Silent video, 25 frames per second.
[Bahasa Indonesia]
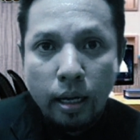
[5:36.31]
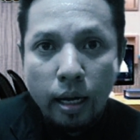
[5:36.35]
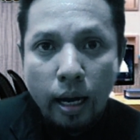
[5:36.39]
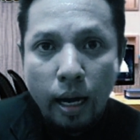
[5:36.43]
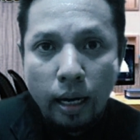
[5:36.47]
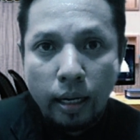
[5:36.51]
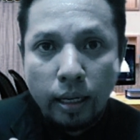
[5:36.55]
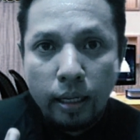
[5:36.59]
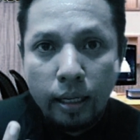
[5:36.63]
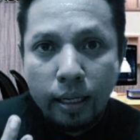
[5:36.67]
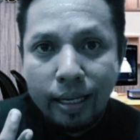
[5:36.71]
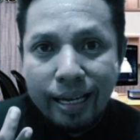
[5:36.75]

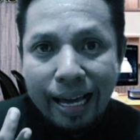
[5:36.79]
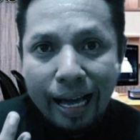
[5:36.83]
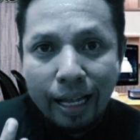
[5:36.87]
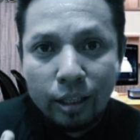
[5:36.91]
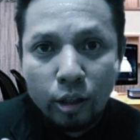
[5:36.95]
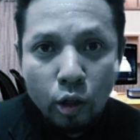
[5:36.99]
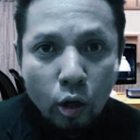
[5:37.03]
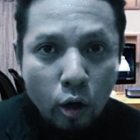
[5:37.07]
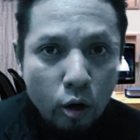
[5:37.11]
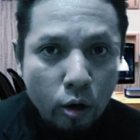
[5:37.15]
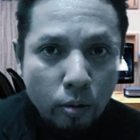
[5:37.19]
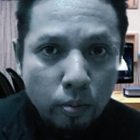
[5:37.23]

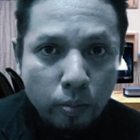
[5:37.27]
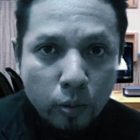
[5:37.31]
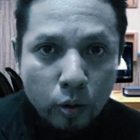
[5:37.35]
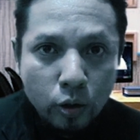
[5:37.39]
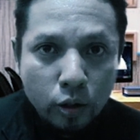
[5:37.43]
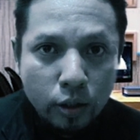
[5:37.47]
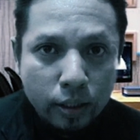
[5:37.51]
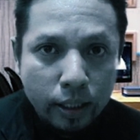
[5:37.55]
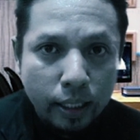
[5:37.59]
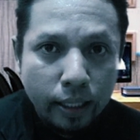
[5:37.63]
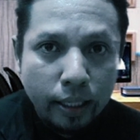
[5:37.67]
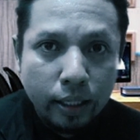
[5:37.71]
agregator
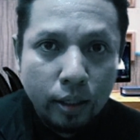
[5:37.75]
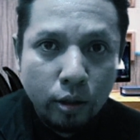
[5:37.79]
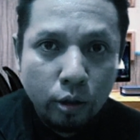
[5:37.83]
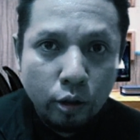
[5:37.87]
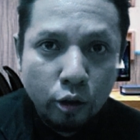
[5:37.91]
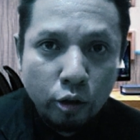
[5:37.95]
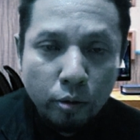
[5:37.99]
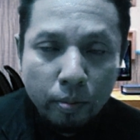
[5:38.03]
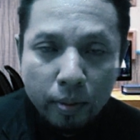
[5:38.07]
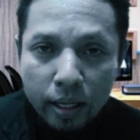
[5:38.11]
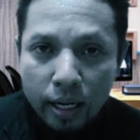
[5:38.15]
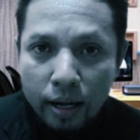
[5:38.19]
musik
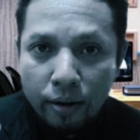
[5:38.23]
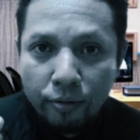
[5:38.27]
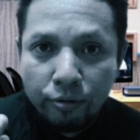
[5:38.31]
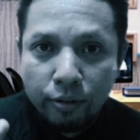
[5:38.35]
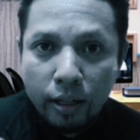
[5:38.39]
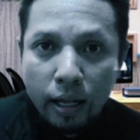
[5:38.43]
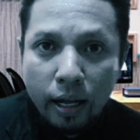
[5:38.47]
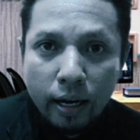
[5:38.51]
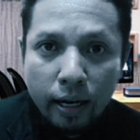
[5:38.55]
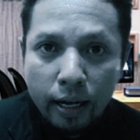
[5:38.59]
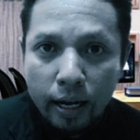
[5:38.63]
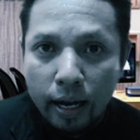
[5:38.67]
untuk
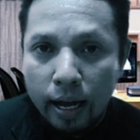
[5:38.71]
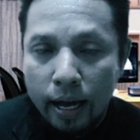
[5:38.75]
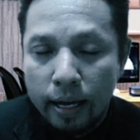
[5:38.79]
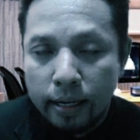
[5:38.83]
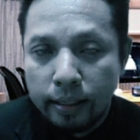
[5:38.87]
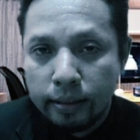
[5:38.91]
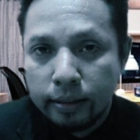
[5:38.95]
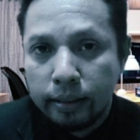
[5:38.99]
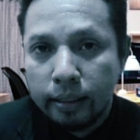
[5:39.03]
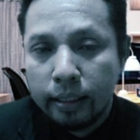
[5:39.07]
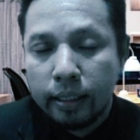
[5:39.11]
mendaftarkan